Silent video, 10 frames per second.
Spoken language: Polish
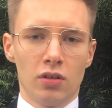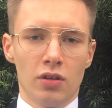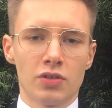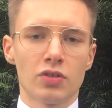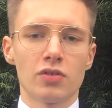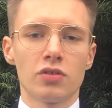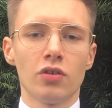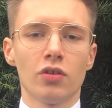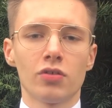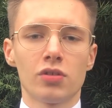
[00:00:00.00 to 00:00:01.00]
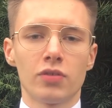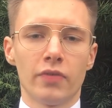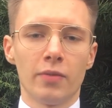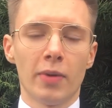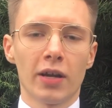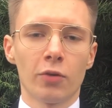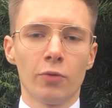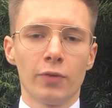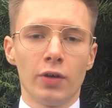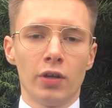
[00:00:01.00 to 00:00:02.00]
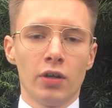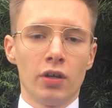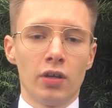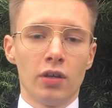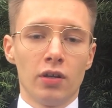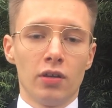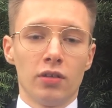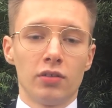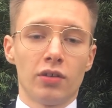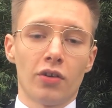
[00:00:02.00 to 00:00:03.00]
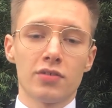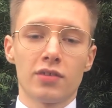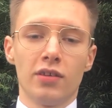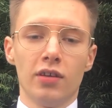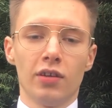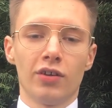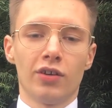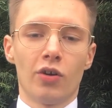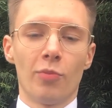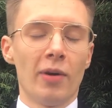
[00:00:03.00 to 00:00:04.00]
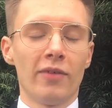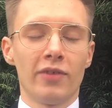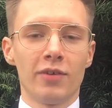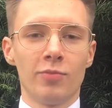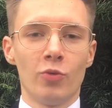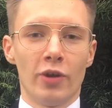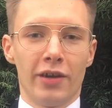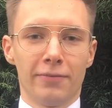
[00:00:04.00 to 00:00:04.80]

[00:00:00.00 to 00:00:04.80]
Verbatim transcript: Chcąc zdjąć z twych barków troski, obawy i bóle.